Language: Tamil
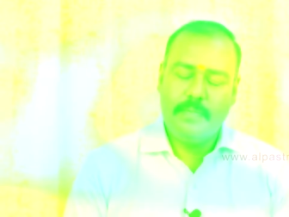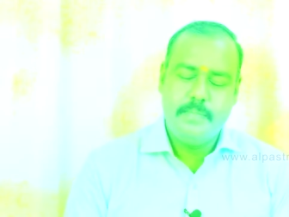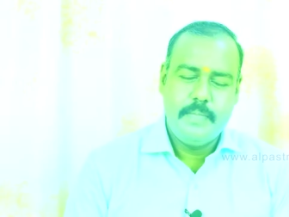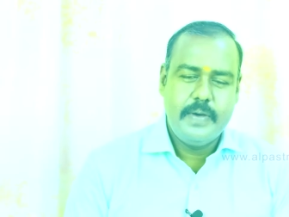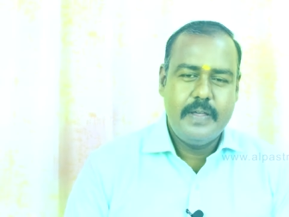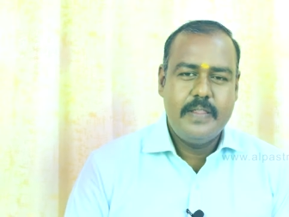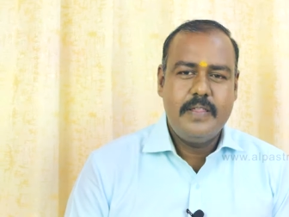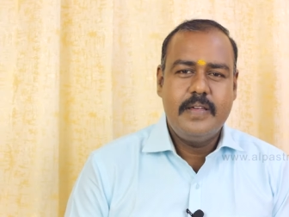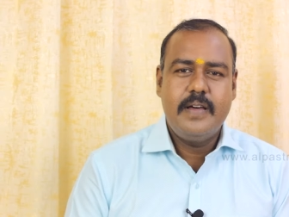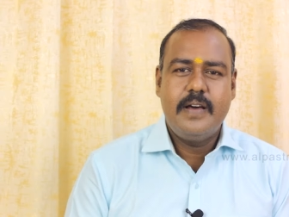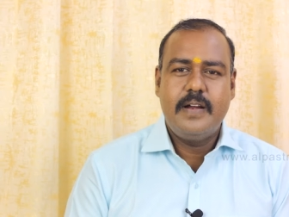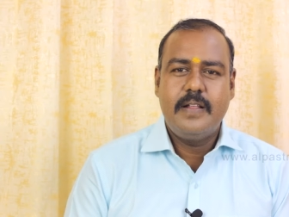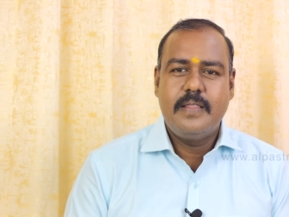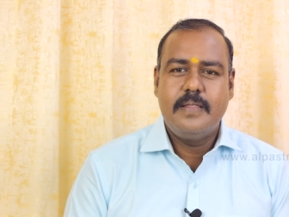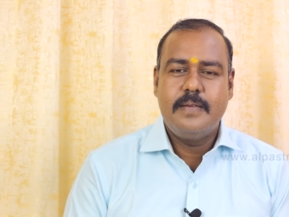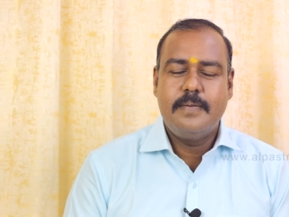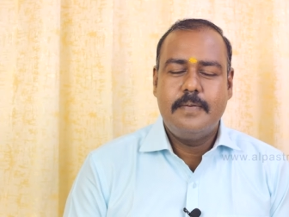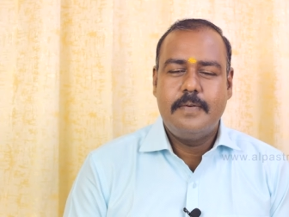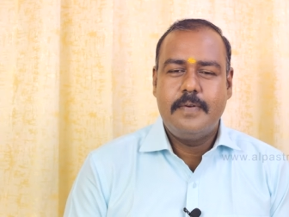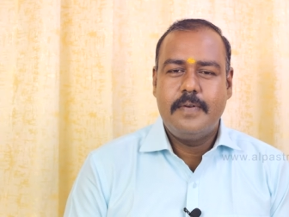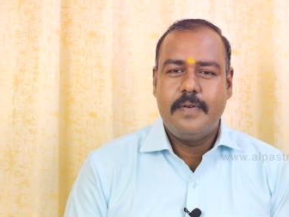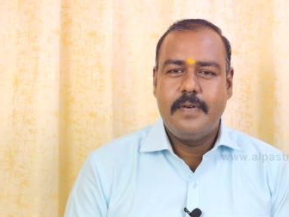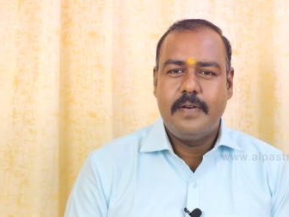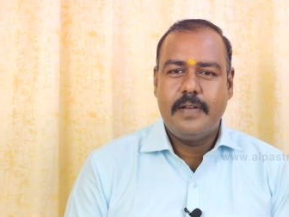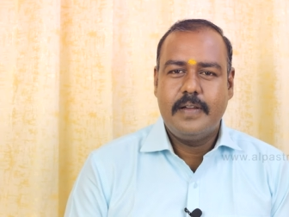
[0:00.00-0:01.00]
மது
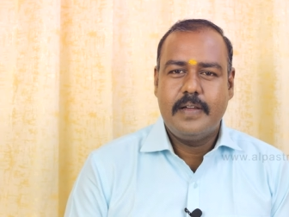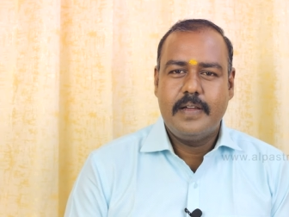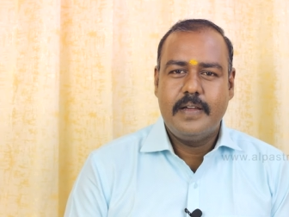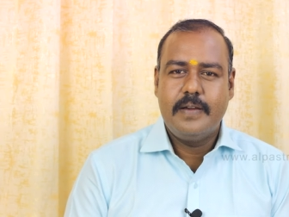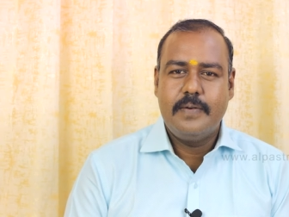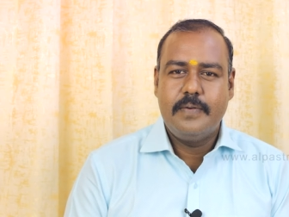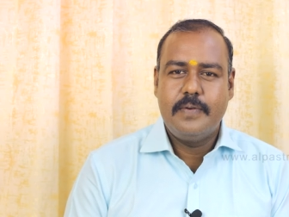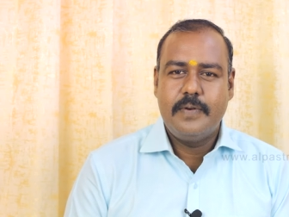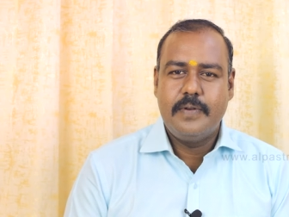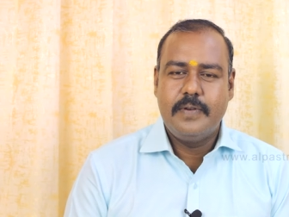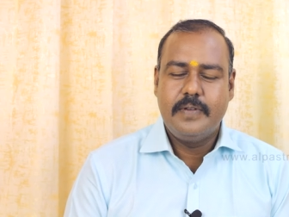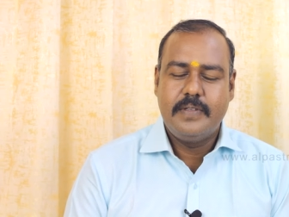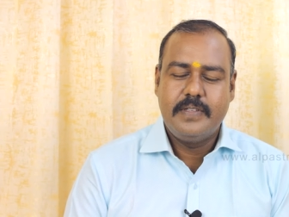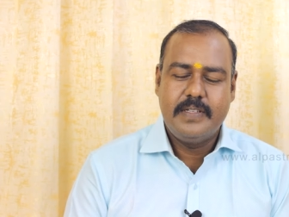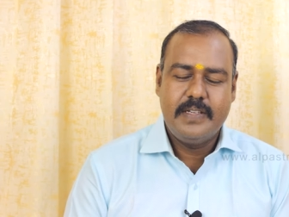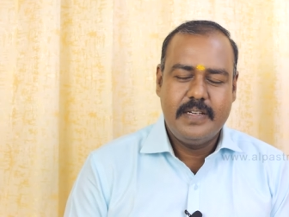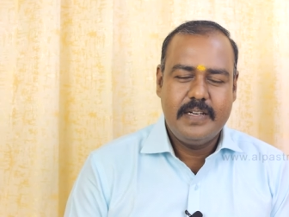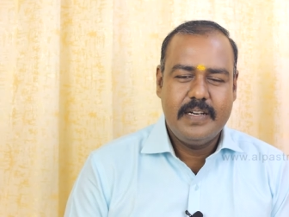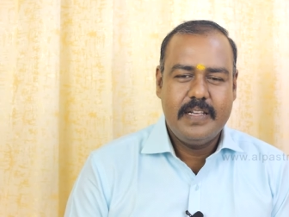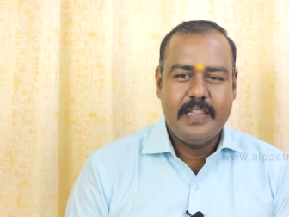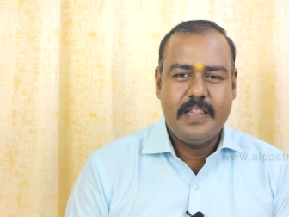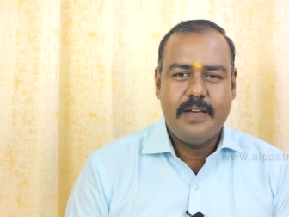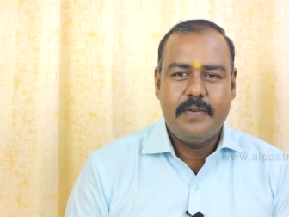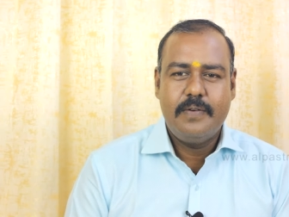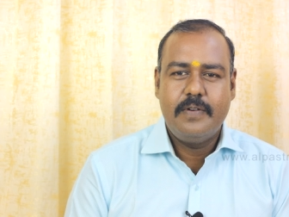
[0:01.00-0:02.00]
அருந்துபவர்களுக்கு ஒரு
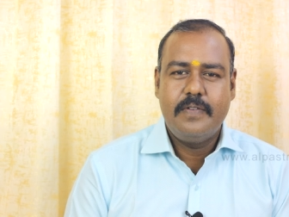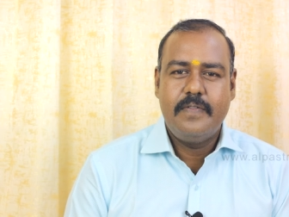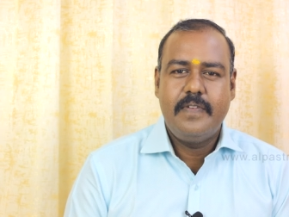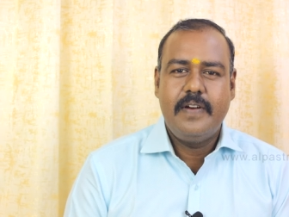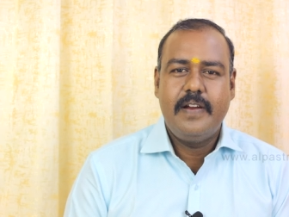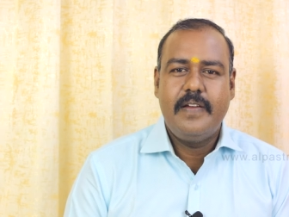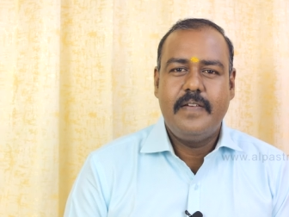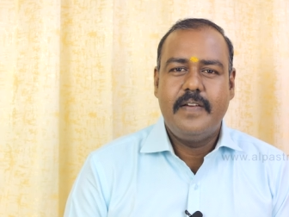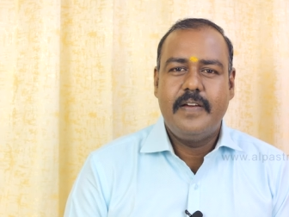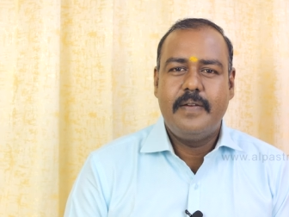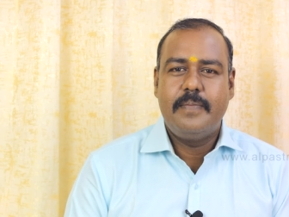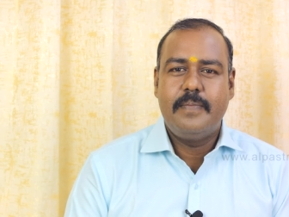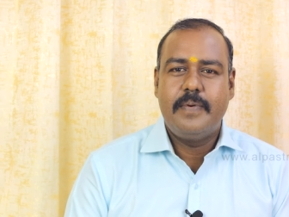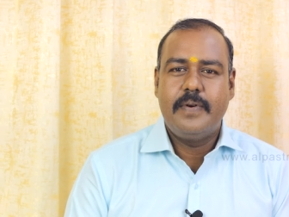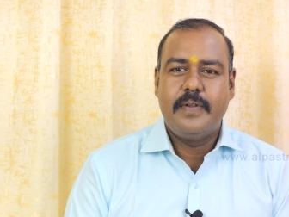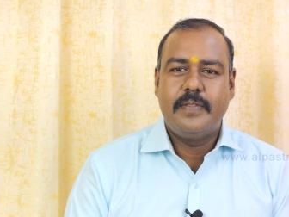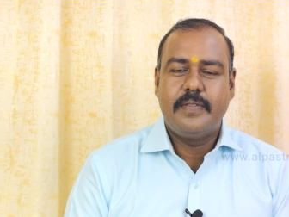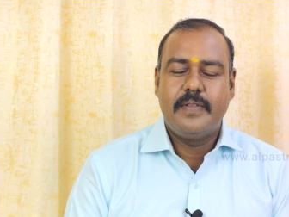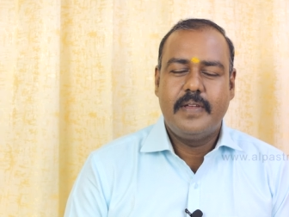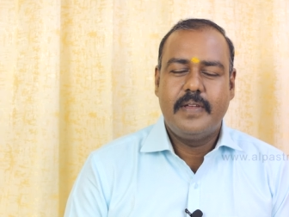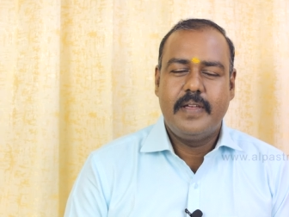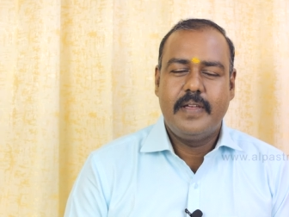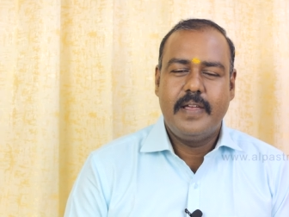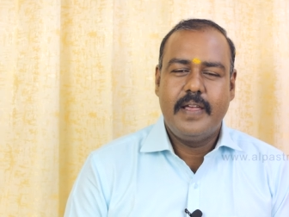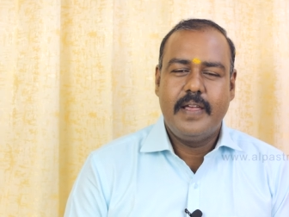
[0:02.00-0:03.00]
சின்னதாக ஒரு விளைவு
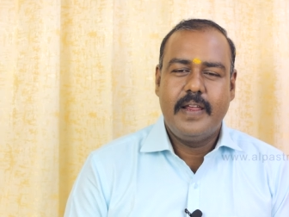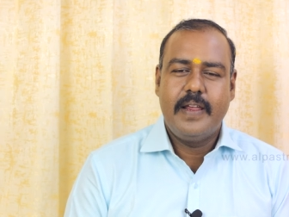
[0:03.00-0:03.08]
ஏற்படுத்தும்